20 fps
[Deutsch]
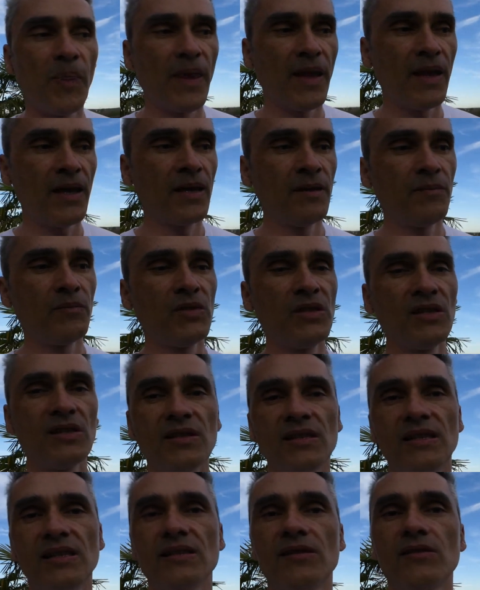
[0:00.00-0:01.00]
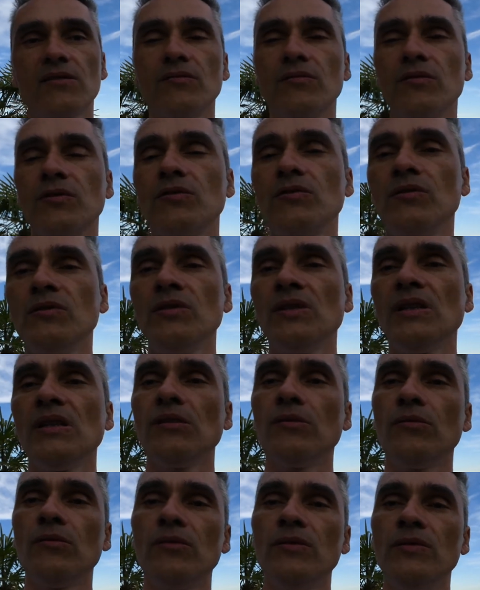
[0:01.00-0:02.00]
ähm, Dienstleistung und
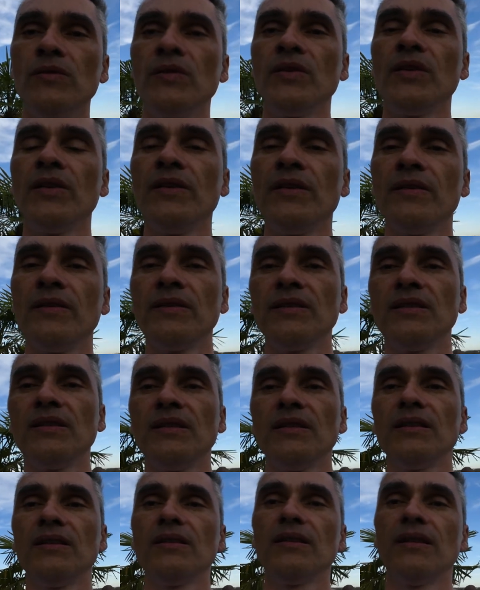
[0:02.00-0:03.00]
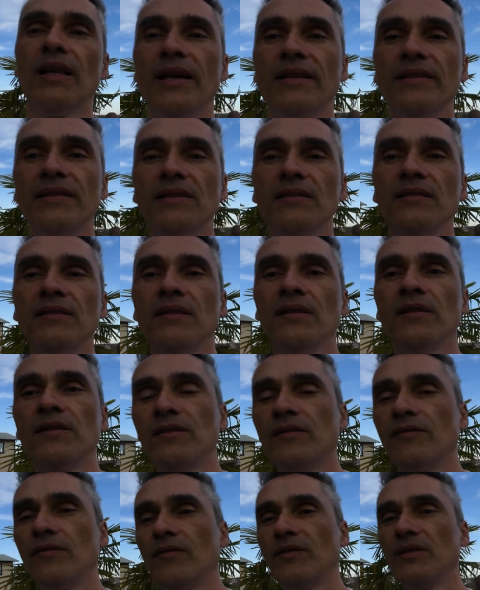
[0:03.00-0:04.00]
Kunde und dann
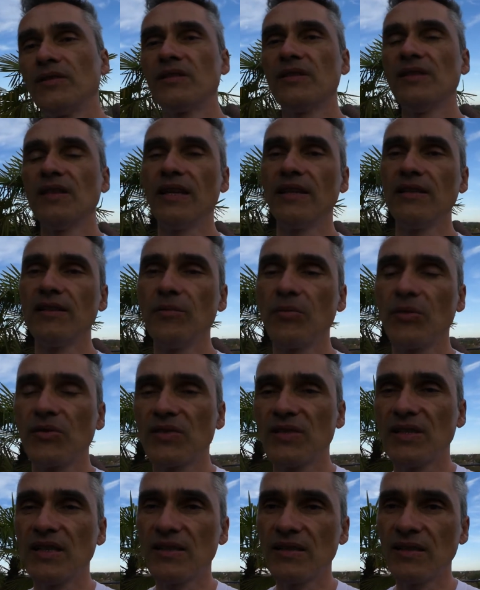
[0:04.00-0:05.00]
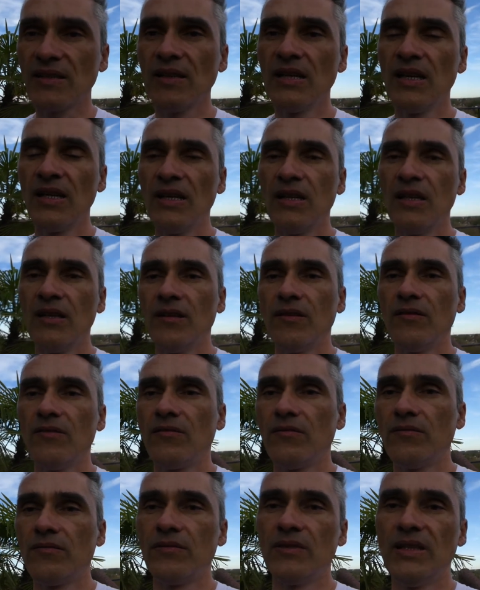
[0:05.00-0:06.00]
sind eigentlich die Prozesse
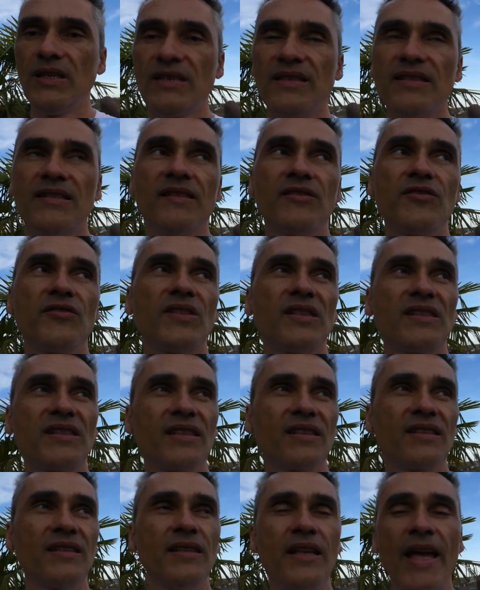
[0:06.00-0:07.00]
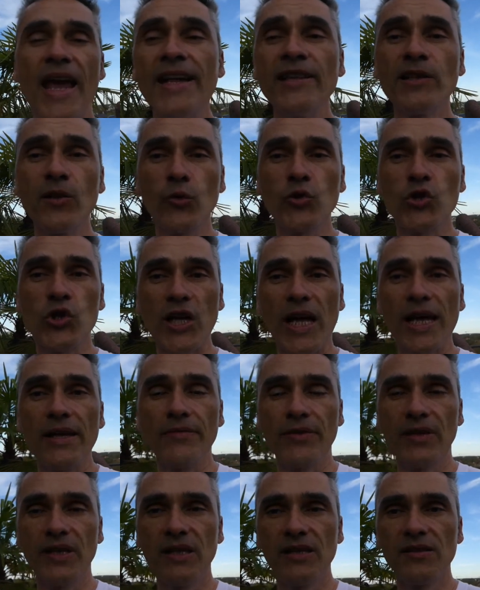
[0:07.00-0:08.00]
also es ist eine, so eine,
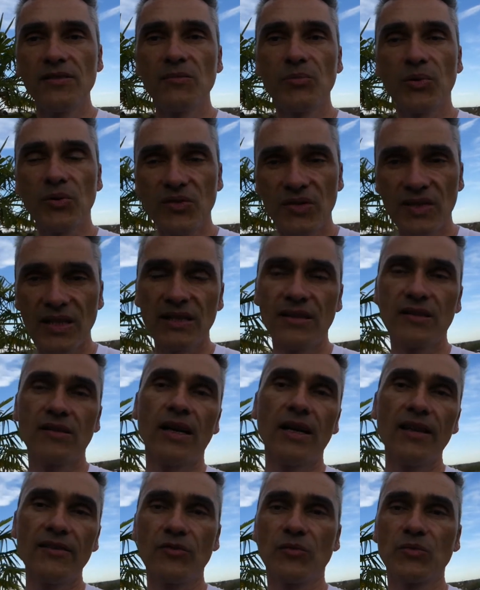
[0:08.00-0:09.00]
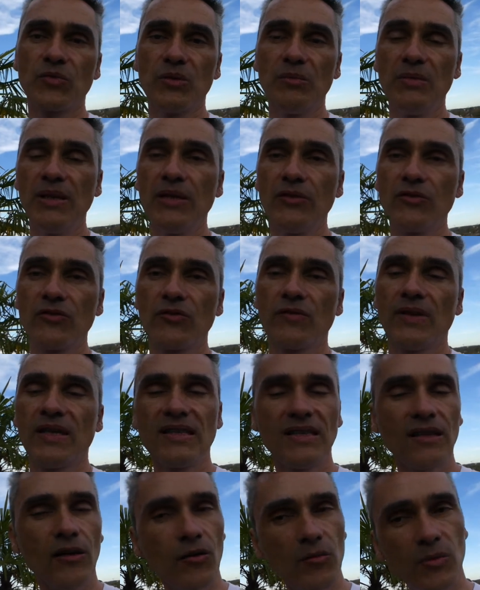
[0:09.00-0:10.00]
Endlosschleife, ja? diese Prozesse, alles optimieren und so, weil
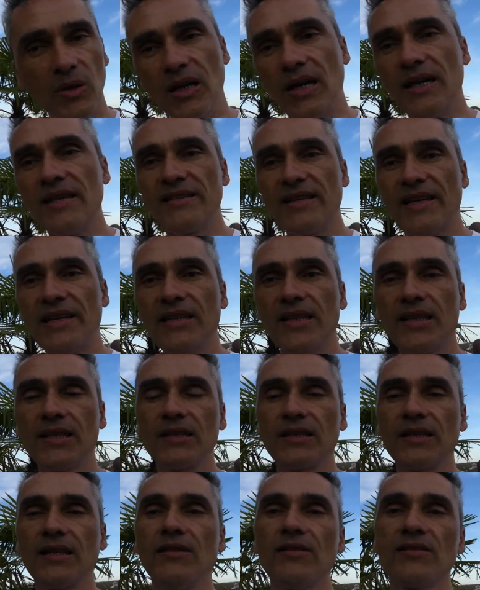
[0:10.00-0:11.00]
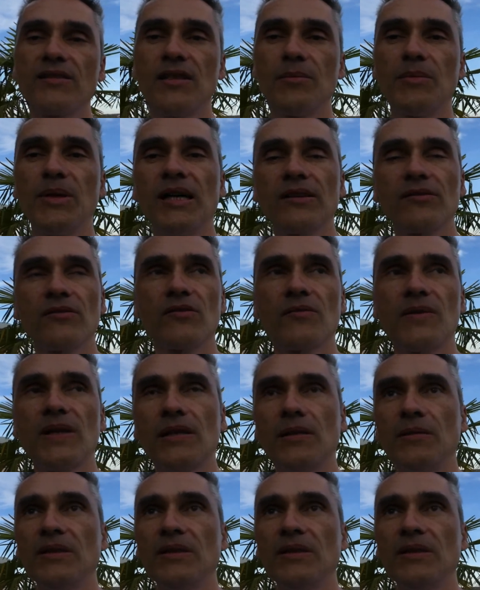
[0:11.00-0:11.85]
sich auch immer alles ändert da draußen, der Markt und so weiter.